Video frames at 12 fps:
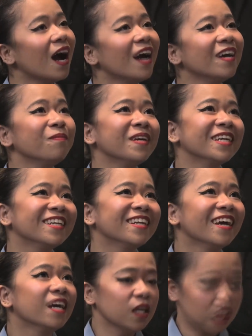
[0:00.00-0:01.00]
I mean,
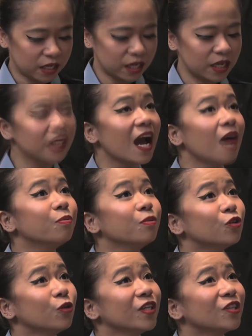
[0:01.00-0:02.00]
iabot
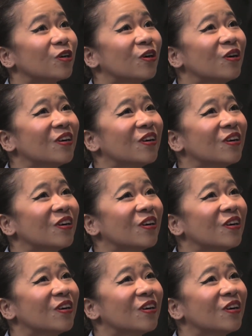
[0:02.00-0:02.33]
ko ito.